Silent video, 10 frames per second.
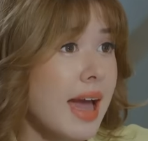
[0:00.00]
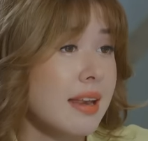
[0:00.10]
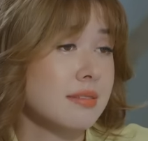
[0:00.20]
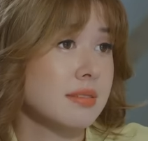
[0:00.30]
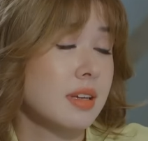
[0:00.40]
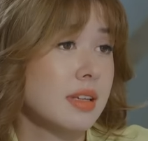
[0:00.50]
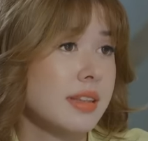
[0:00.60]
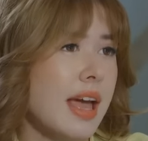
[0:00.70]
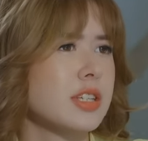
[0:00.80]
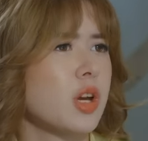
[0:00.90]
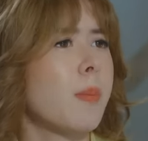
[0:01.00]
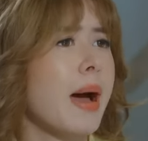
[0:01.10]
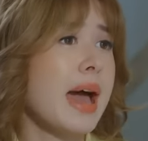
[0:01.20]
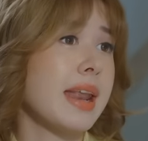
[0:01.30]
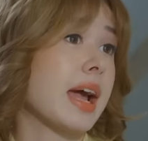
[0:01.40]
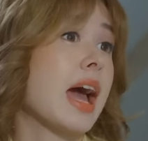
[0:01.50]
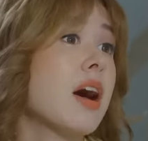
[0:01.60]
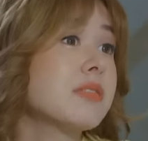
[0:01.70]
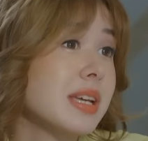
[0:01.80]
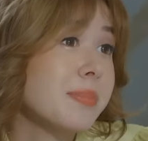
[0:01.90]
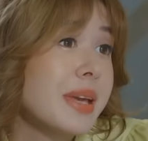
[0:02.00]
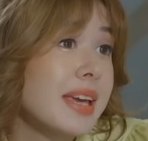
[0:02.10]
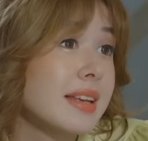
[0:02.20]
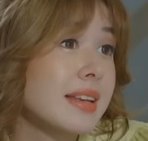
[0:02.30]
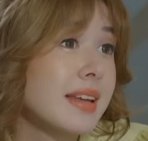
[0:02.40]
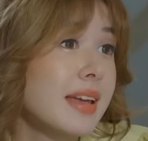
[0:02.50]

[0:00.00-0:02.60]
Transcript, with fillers: กัน แต่ชาวบ้านอะเข้าใจผิด